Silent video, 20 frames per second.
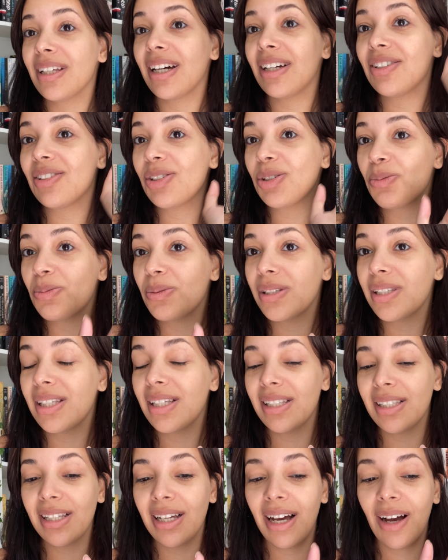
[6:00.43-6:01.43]
a gente
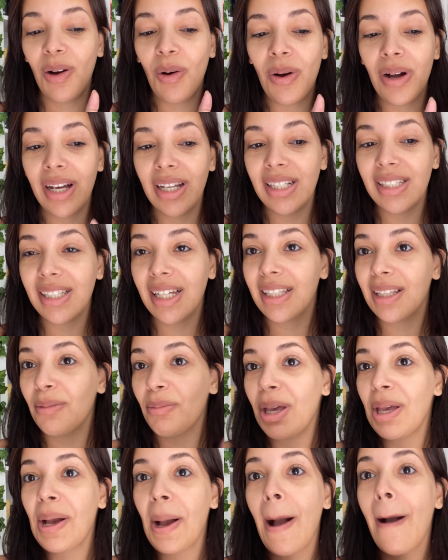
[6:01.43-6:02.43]
precisa organizar
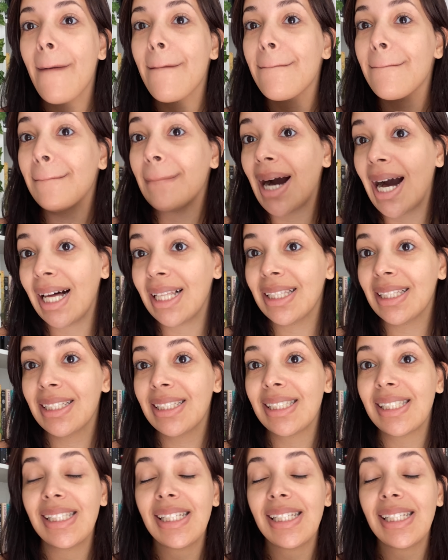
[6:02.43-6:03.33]
também malas